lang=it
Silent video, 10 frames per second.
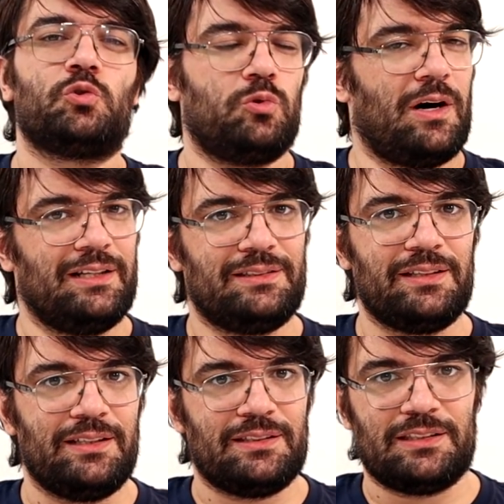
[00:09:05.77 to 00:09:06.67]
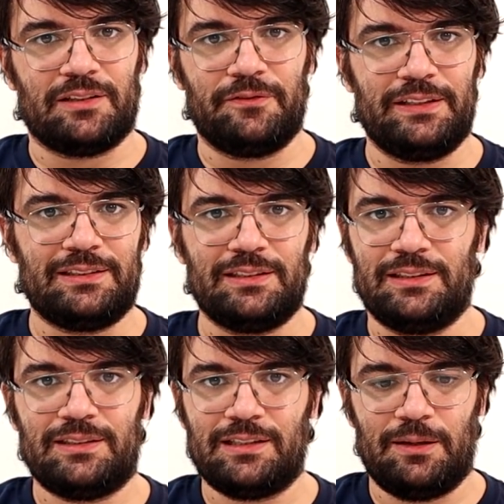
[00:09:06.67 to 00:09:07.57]
su altri servizi
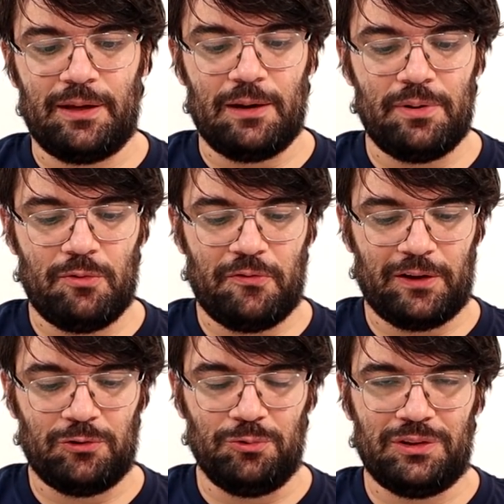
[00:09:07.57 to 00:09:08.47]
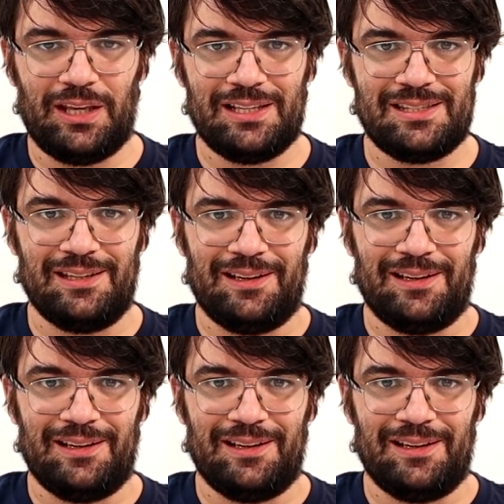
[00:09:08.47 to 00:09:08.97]
di streaming. Abbiamo fatto un test